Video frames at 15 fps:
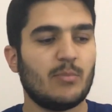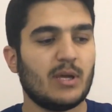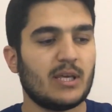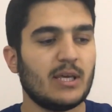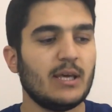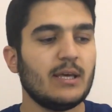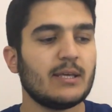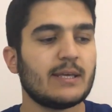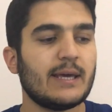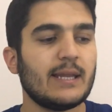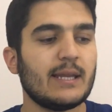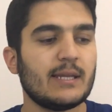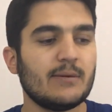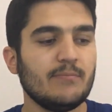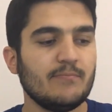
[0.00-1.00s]
Peki
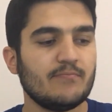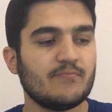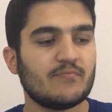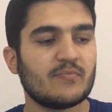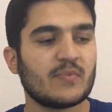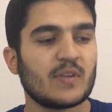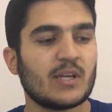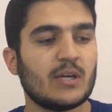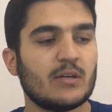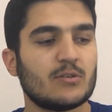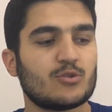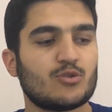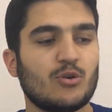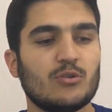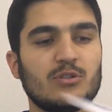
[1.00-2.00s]
gelelim
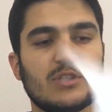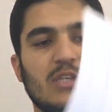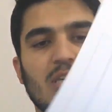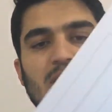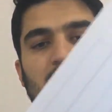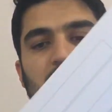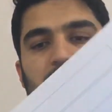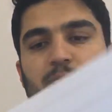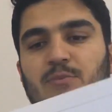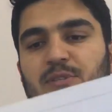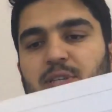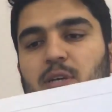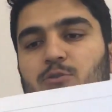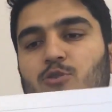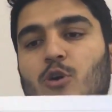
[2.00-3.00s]
son iki
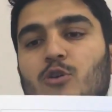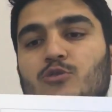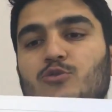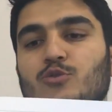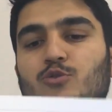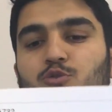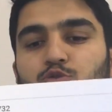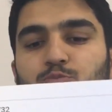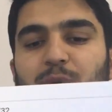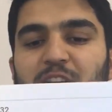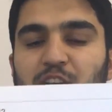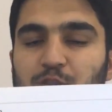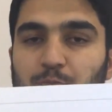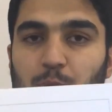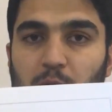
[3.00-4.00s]
kağıdımıza
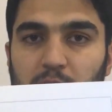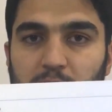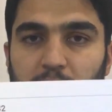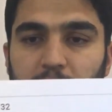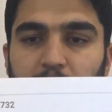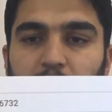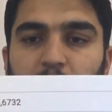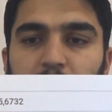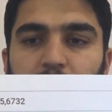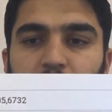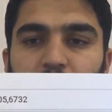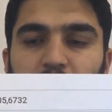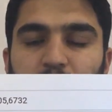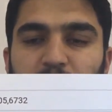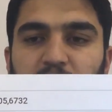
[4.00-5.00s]
405 puan alan
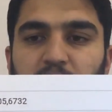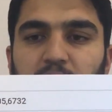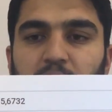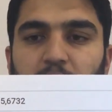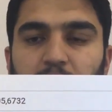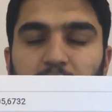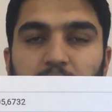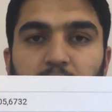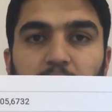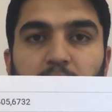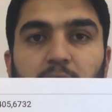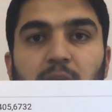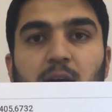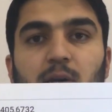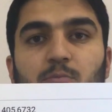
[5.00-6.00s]
arkadaşımızın kağıdı.
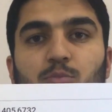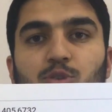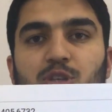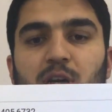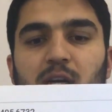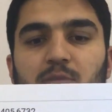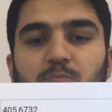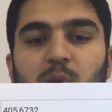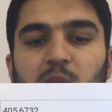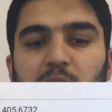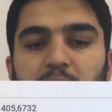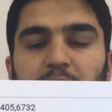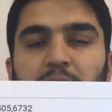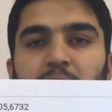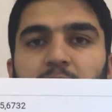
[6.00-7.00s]
Bu kağıt
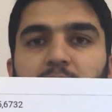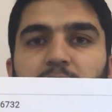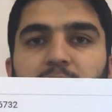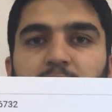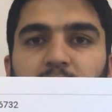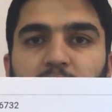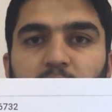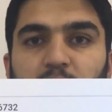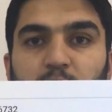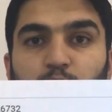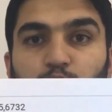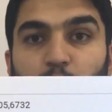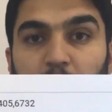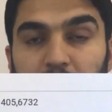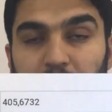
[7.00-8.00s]
belki de sizin için
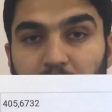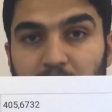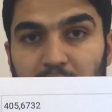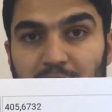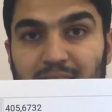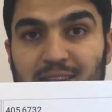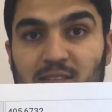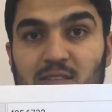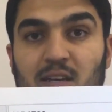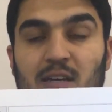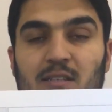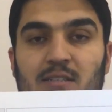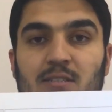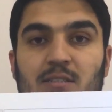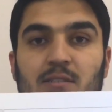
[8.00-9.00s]
şu anda
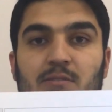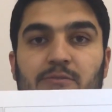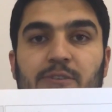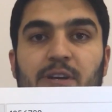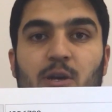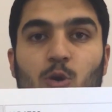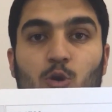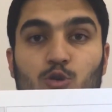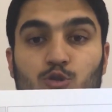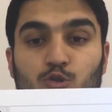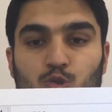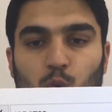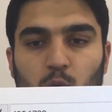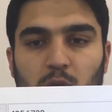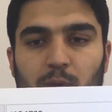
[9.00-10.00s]
kriter ve
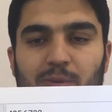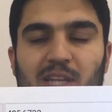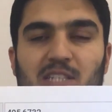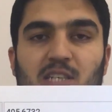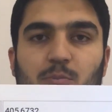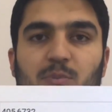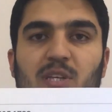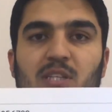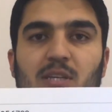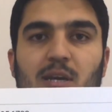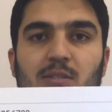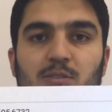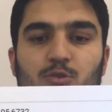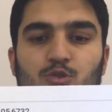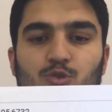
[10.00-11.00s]
ölçüt olabilecek bir
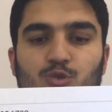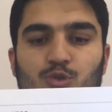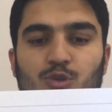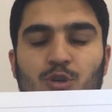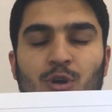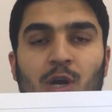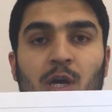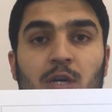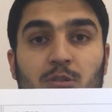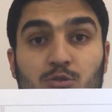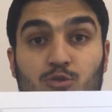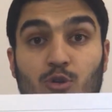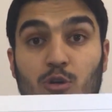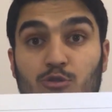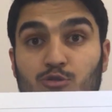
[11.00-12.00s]
kağıt. Çünkü
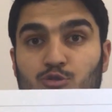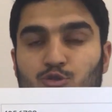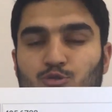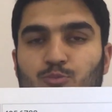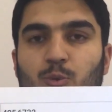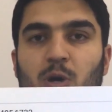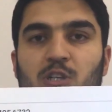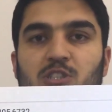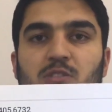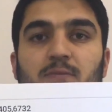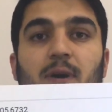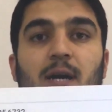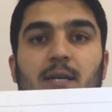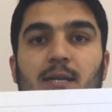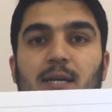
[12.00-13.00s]
400 puan
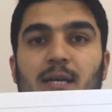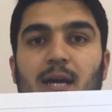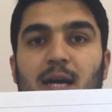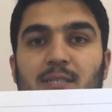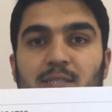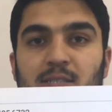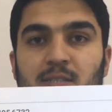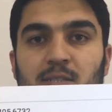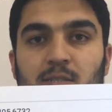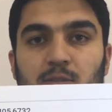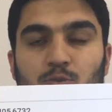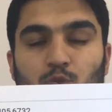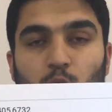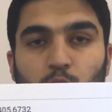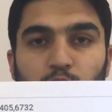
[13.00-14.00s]
civarına kaç
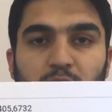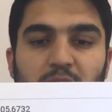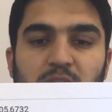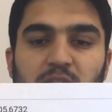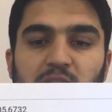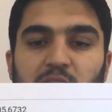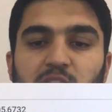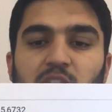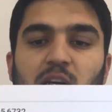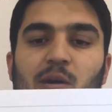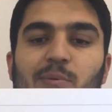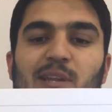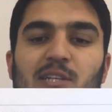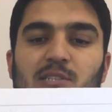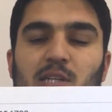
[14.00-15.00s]
doğru yanlışla
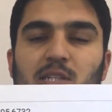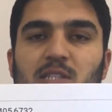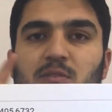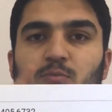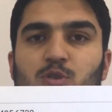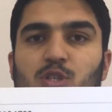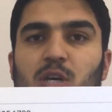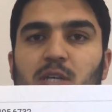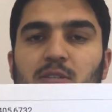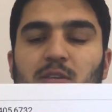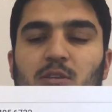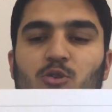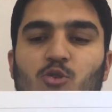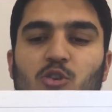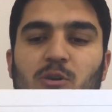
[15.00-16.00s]
çıkabileceğinizi bu
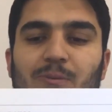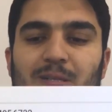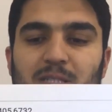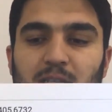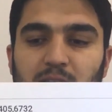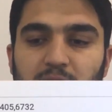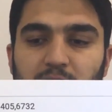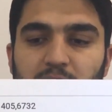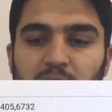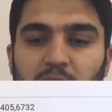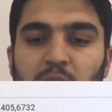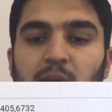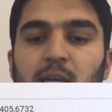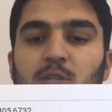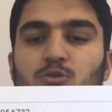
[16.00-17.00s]
kağıttan görebileceksiniz.
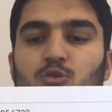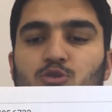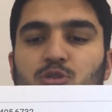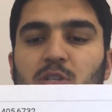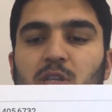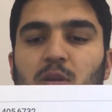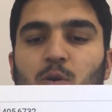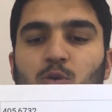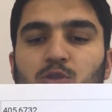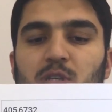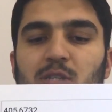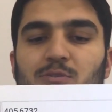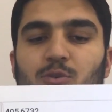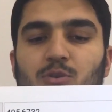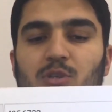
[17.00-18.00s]
Türkçeden
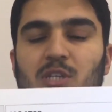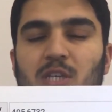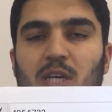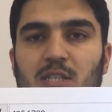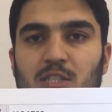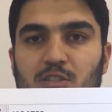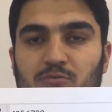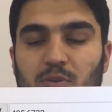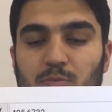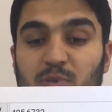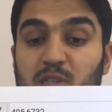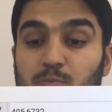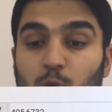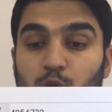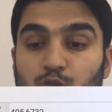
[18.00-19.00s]
17 doğru 2 yanlış ve
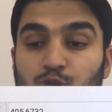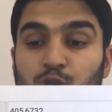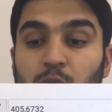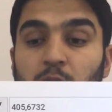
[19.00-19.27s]
1 boş.